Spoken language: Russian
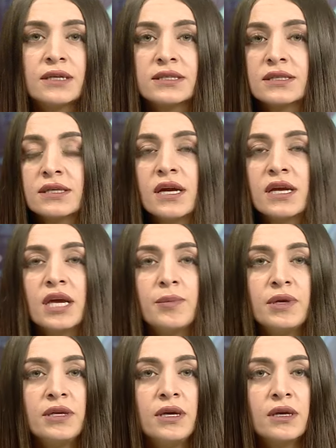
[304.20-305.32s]
на состояние
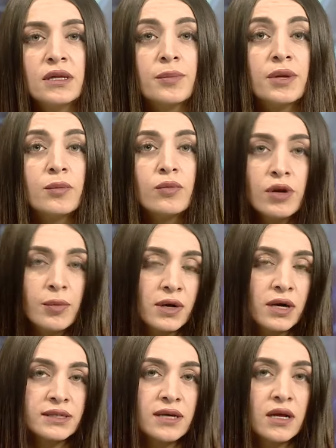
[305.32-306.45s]
опьянения на приборе
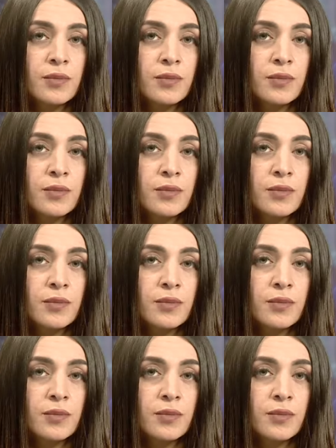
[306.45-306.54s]
показало